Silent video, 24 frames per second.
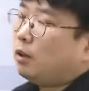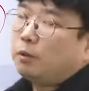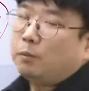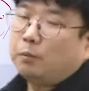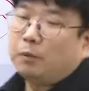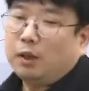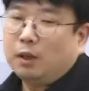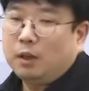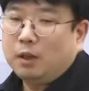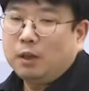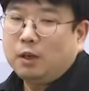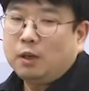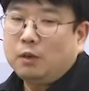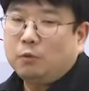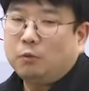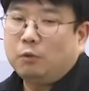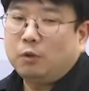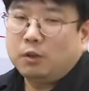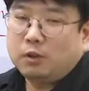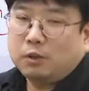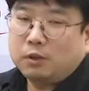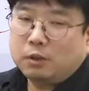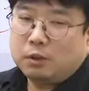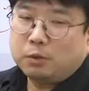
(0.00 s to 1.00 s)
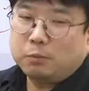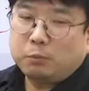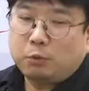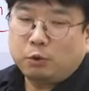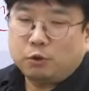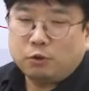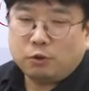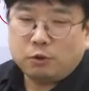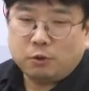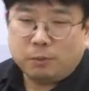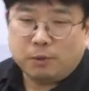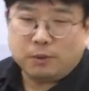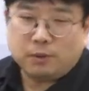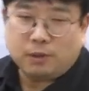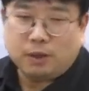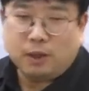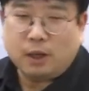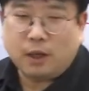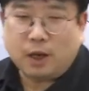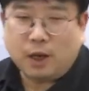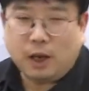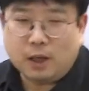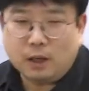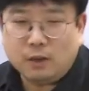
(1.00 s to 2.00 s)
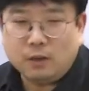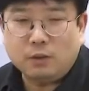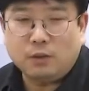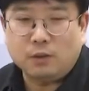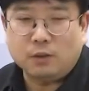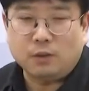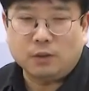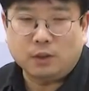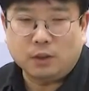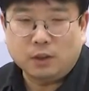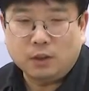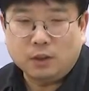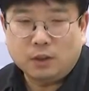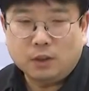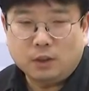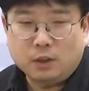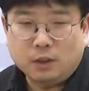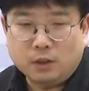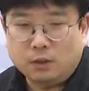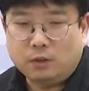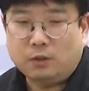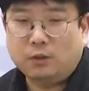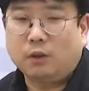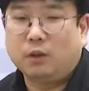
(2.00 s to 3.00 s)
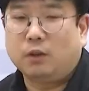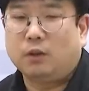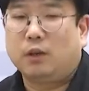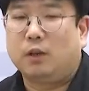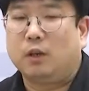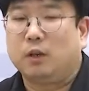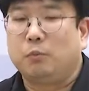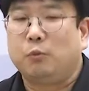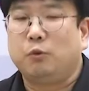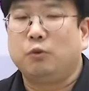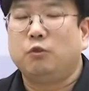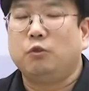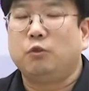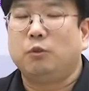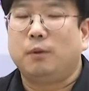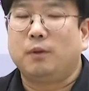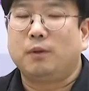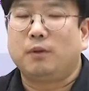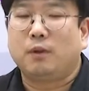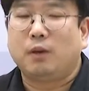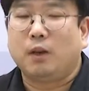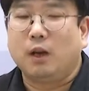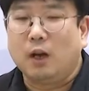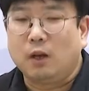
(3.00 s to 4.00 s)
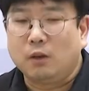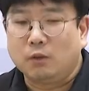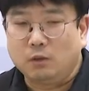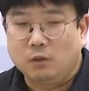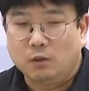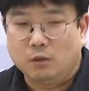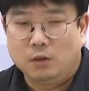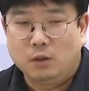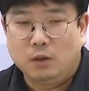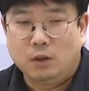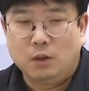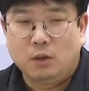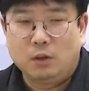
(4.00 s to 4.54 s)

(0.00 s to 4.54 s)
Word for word: 건 뭐야? 원금 보증금에서 내가 까는 거지. 그렇죠? 그러니까 보증금에서 까고